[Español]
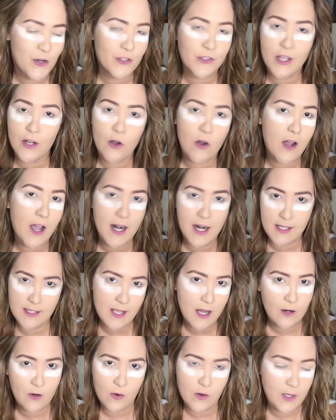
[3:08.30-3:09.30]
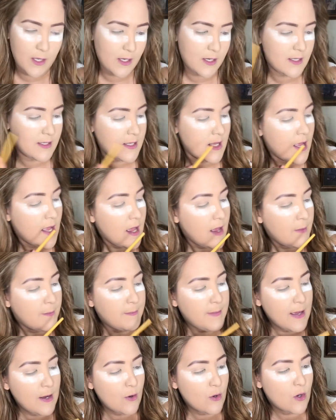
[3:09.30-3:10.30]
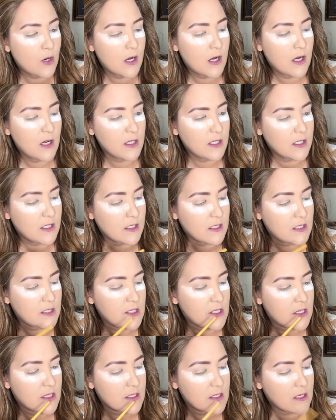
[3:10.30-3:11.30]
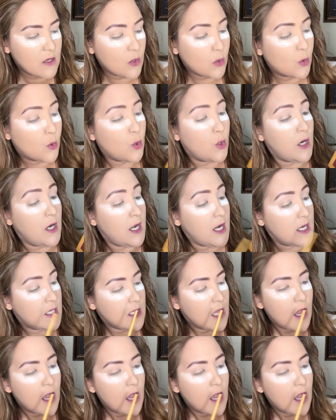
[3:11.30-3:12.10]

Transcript: no tengo ganas de arco iris. Pero, ay, ya oh, con e,